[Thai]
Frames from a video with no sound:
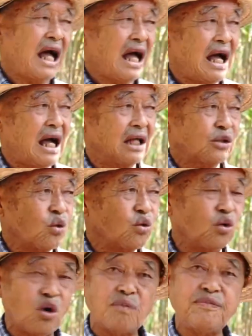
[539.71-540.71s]
ถ้าตรง
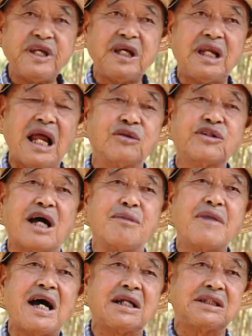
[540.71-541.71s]
ล้มนี่เราสา
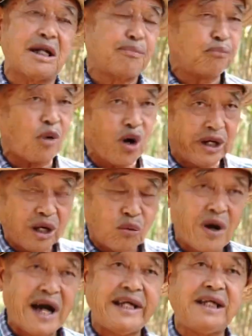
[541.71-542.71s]
มารถจะปล่อย
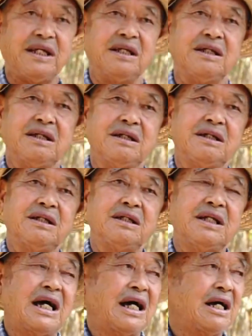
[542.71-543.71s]
เอาไว้
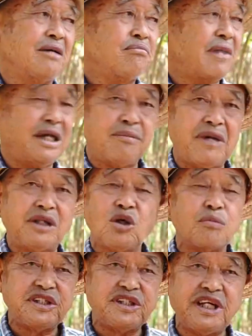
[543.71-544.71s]
นะไม่ไม่
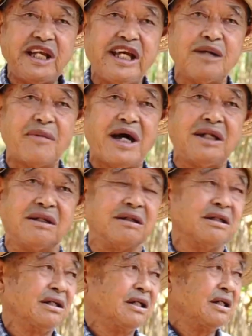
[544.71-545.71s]
ไปซีเรียสมัน
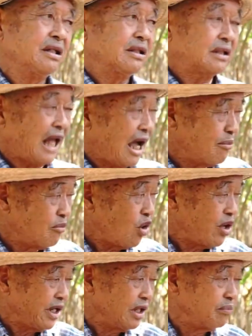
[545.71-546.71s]
ทำ
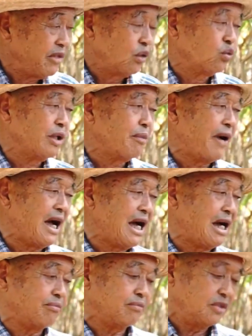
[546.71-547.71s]
อ้อยให้มีคุณ
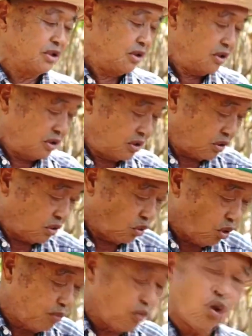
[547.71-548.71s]
ภาพ
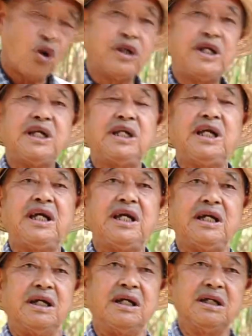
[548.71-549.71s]
กบโคนให้ดี
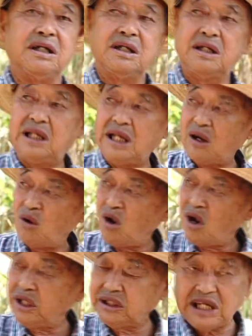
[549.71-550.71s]
แล้ว
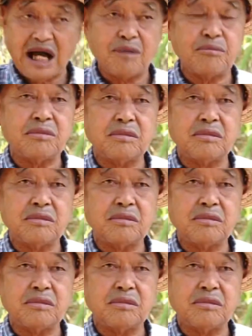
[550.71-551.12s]
อ้อยจะ